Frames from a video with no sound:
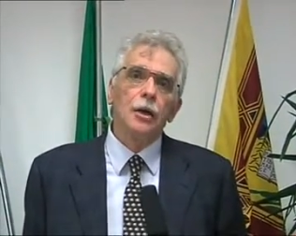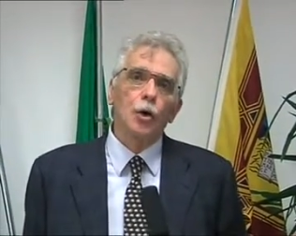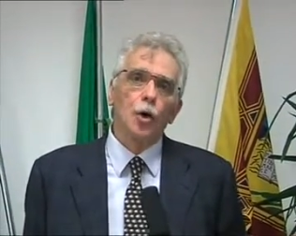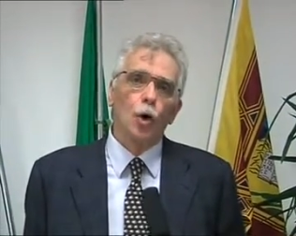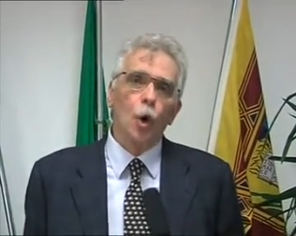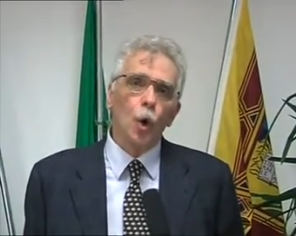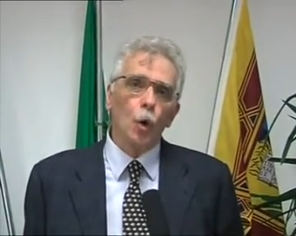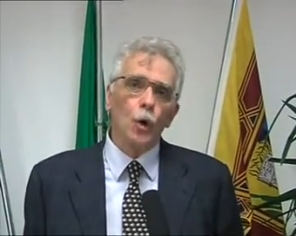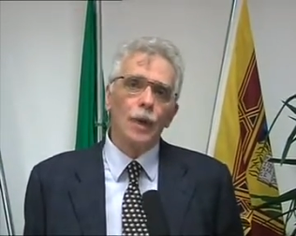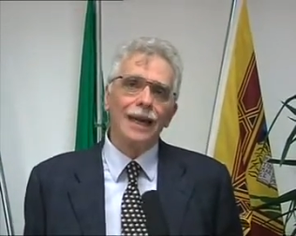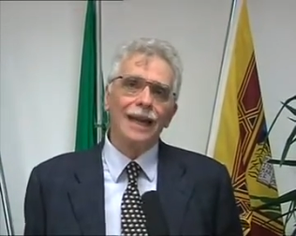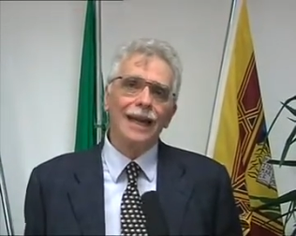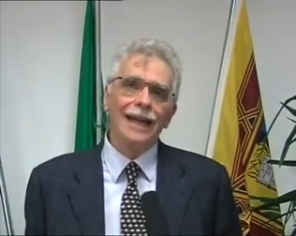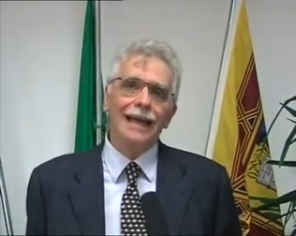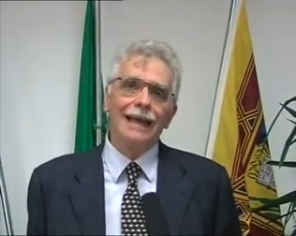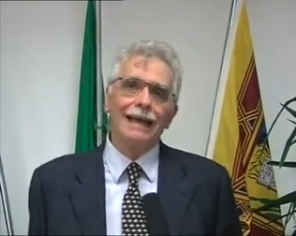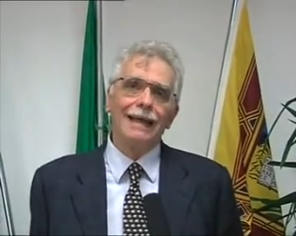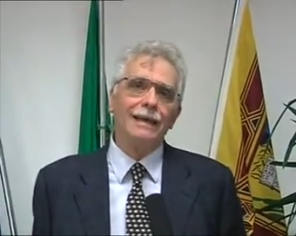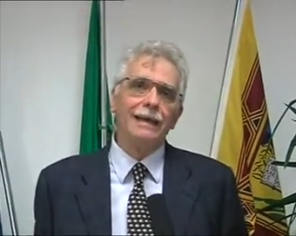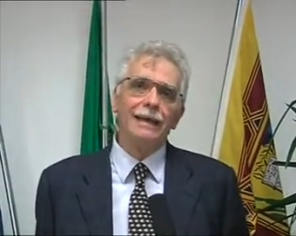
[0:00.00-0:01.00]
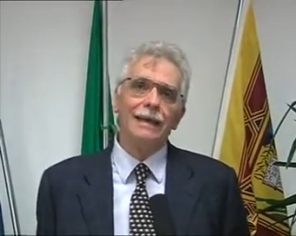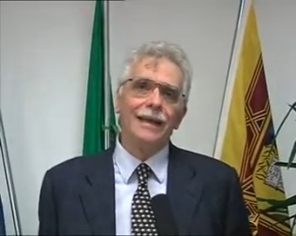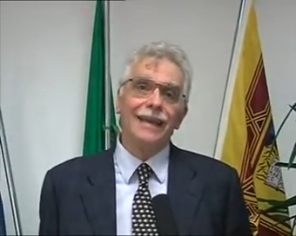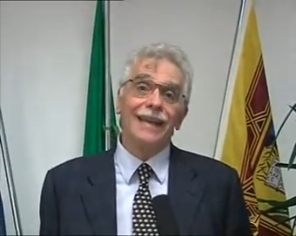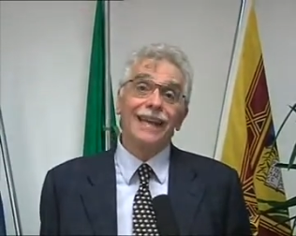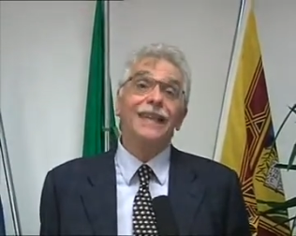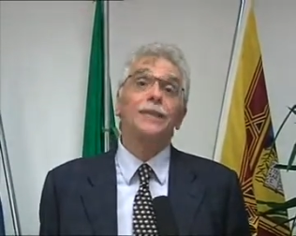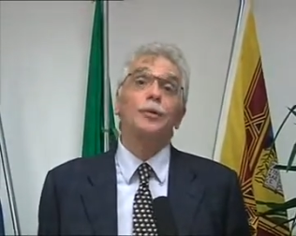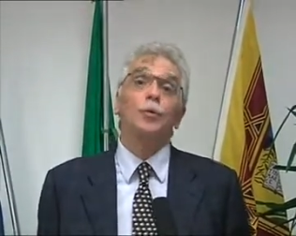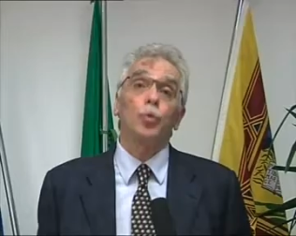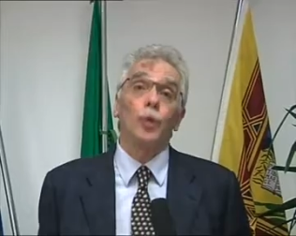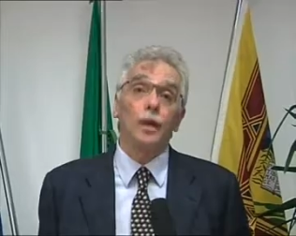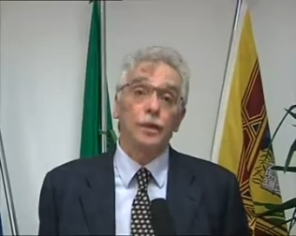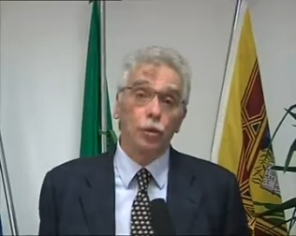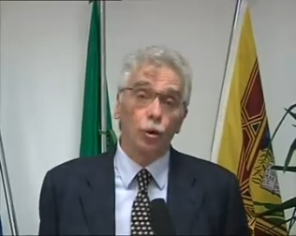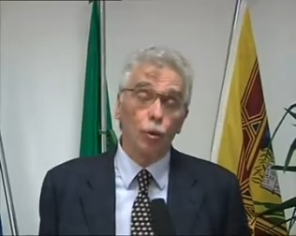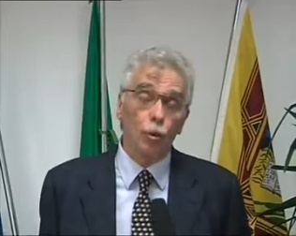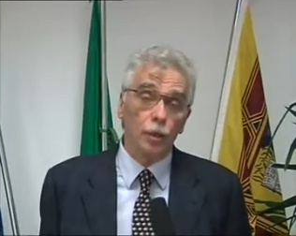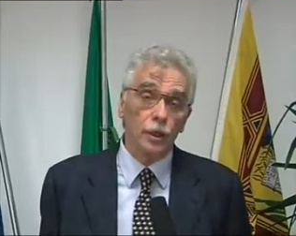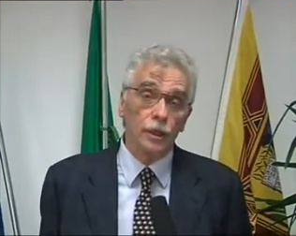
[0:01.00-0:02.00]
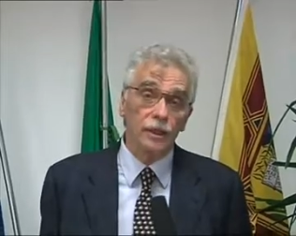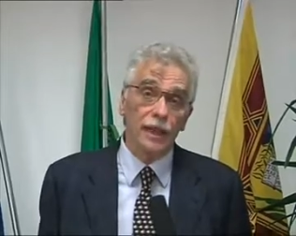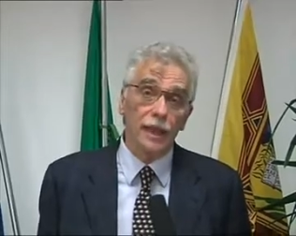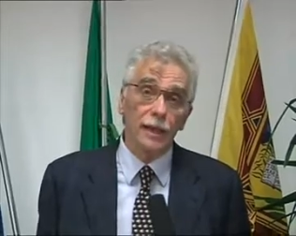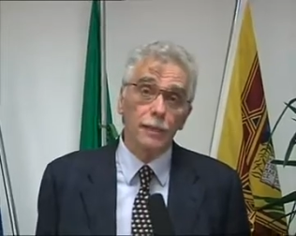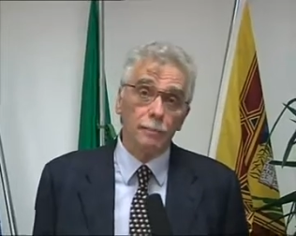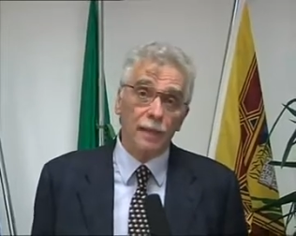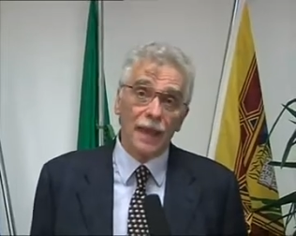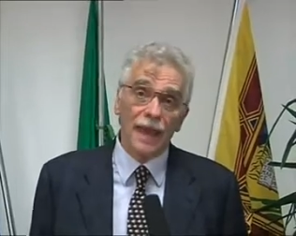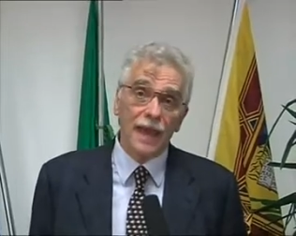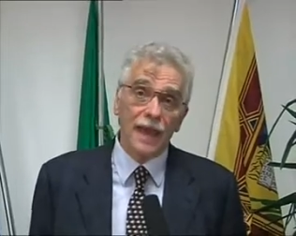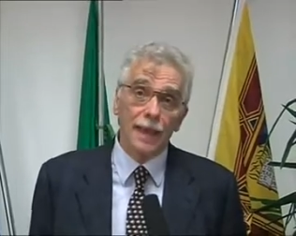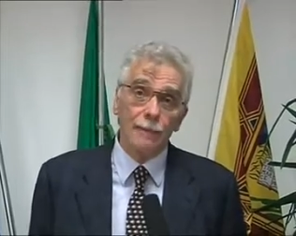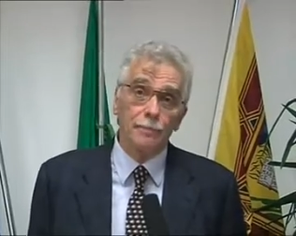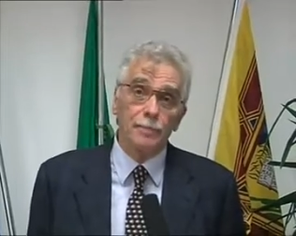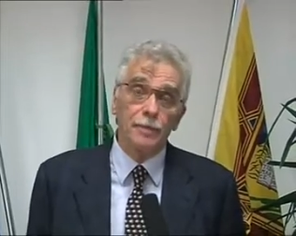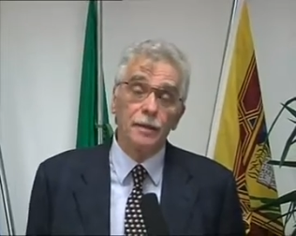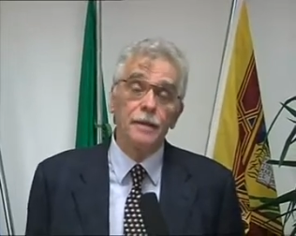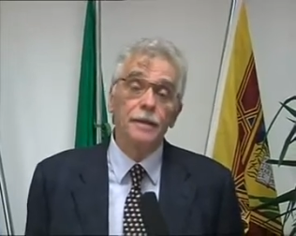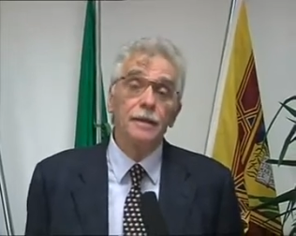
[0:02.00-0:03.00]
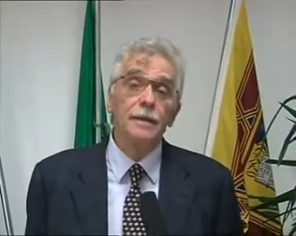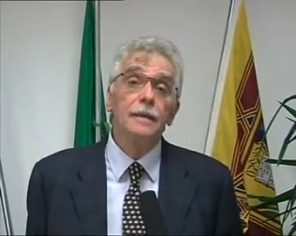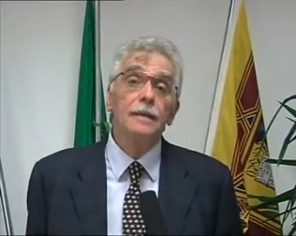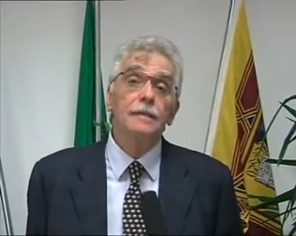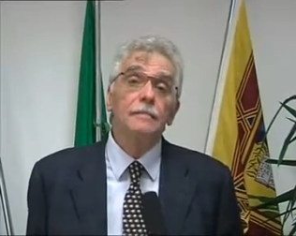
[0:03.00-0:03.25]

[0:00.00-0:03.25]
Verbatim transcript: con eh, gli attuatori del PEP,